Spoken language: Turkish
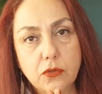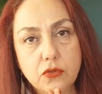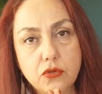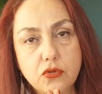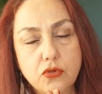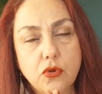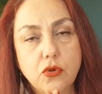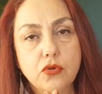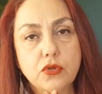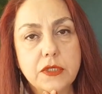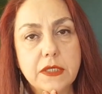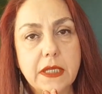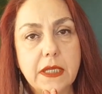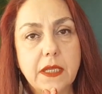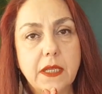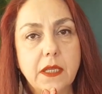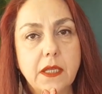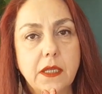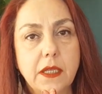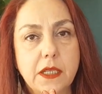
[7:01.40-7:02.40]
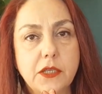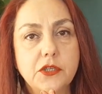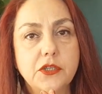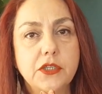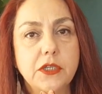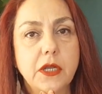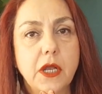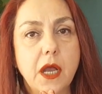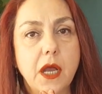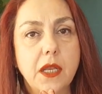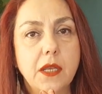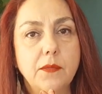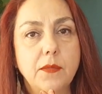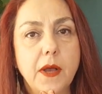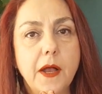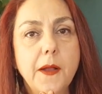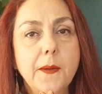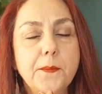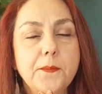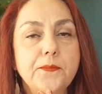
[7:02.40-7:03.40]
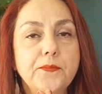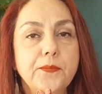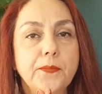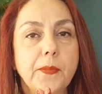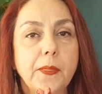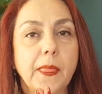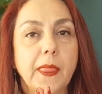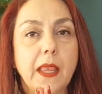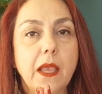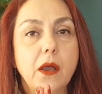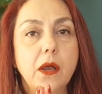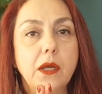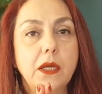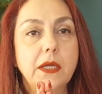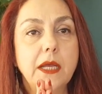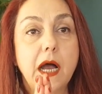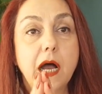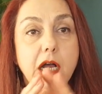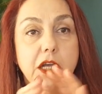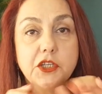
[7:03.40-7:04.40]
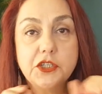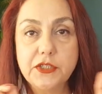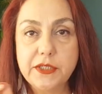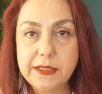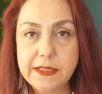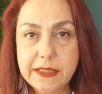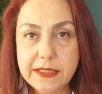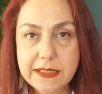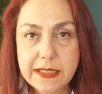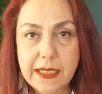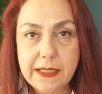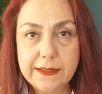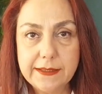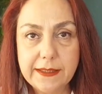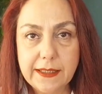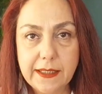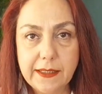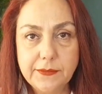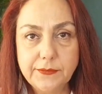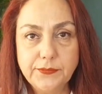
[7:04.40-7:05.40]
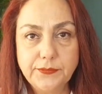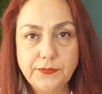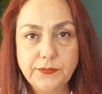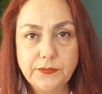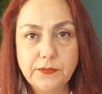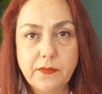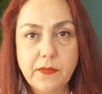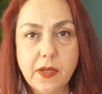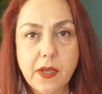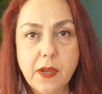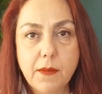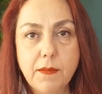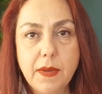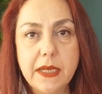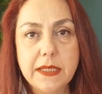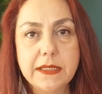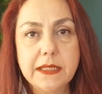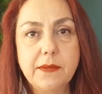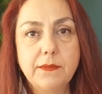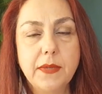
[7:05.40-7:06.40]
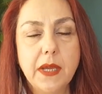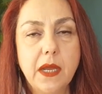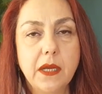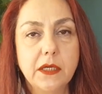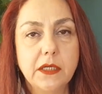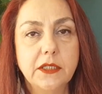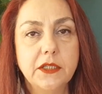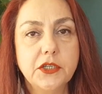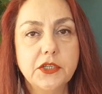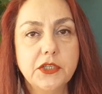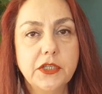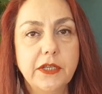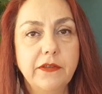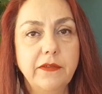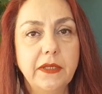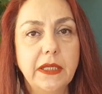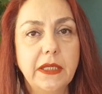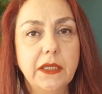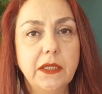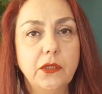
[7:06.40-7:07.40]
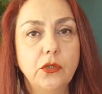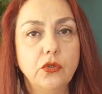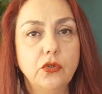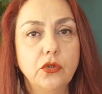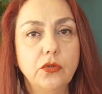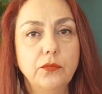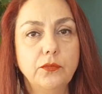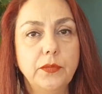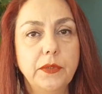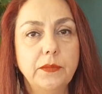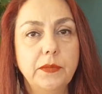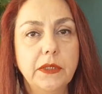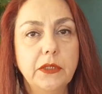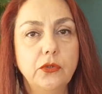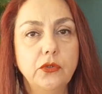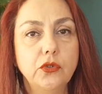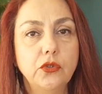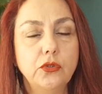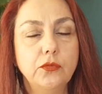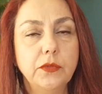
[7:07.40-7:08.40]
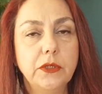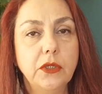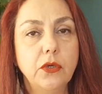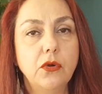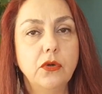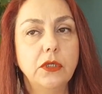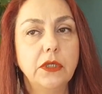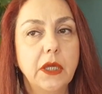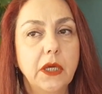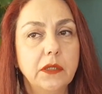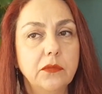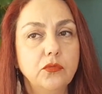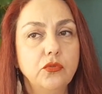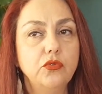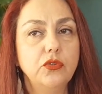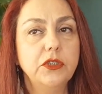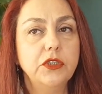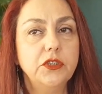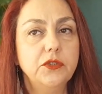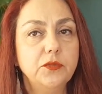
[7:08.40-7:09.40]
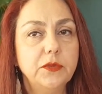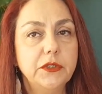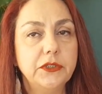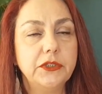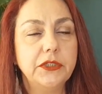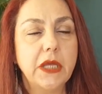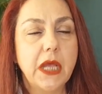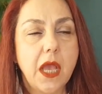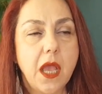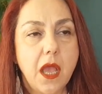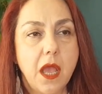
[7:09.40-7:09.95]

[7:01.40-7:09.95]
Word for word: olsun 10 seneyi geçti galiba. E, açtığınız anda bazen bir arkadaşın evine gidiyorum bir bakıyorum ki oradan müthiş bir